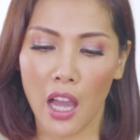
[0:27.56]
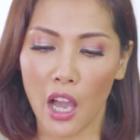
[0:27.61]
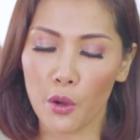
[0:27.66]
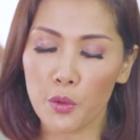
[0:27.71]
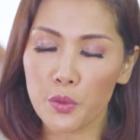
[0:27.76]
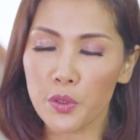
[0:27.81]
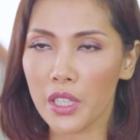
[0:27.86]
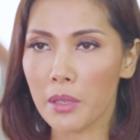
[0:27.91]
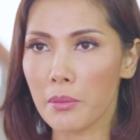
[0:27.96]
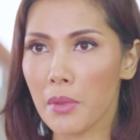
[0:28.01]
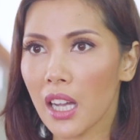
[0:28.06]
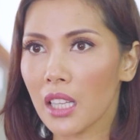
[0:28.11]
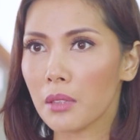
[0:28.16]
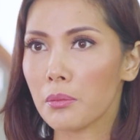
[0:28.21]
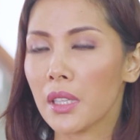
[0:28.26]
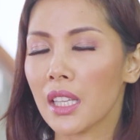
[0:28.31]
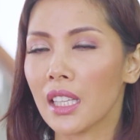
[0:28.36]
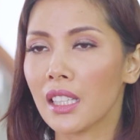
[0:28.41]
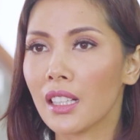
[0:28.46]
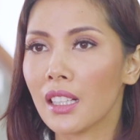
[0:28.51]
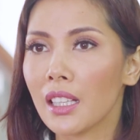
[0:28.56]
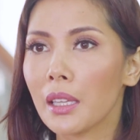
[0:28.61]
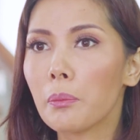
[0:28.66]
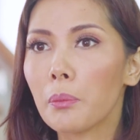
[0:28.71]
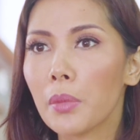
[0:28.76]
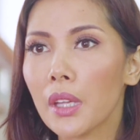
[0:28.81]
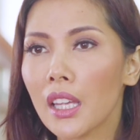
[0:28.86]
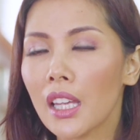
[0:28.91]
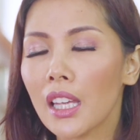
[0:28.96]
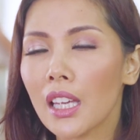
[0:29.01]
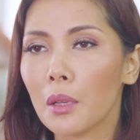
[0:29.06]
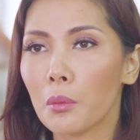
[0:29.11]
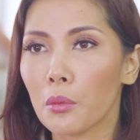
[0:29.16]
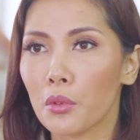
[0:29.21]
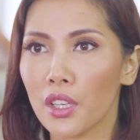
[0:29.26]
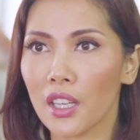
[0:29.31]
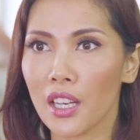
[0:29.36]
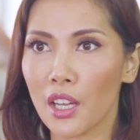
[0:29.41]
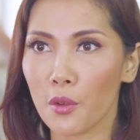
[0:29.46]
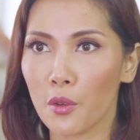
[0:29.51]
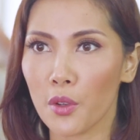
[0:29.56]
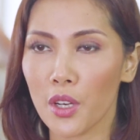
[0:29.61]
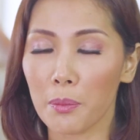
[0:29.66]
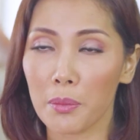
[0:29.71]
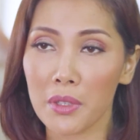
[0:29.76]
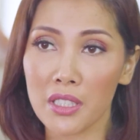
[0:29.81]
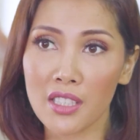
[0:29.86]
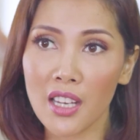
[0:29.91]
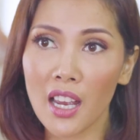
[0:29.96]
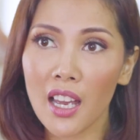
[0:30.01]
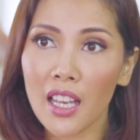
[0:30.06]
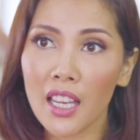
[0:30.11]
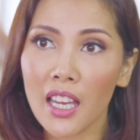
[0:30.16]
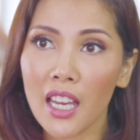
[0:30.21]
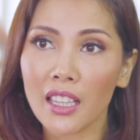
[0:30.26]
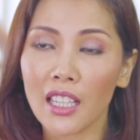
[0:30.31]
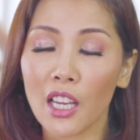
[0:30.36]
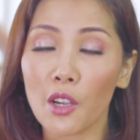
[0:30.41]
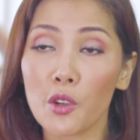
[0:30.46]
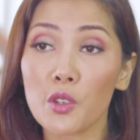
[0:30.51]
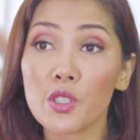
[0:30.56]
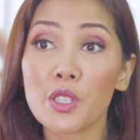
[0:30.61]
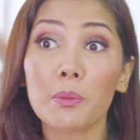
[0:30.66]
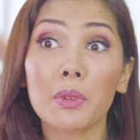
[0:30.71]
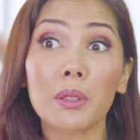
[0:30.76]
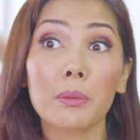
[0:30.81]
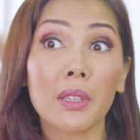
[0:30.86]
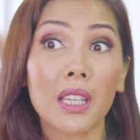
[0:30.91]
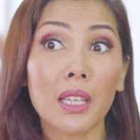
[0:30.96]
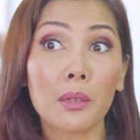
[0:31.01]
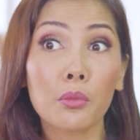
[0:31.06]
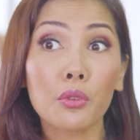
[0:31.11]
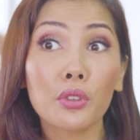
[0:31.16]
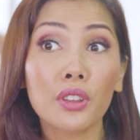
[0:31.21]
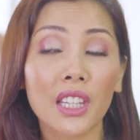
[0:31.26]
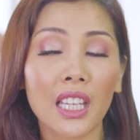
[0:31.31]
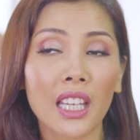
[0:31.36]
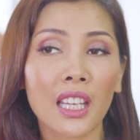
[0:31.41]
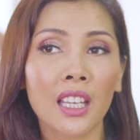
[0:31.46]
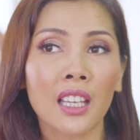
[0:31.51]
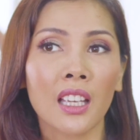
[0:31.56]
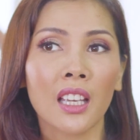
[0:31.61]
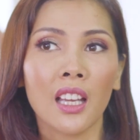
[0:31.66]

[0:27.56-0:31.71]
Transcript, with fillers: Aku sering banget bikin clipping, kemudian aku ada penjahit, aku sempat bikin butik.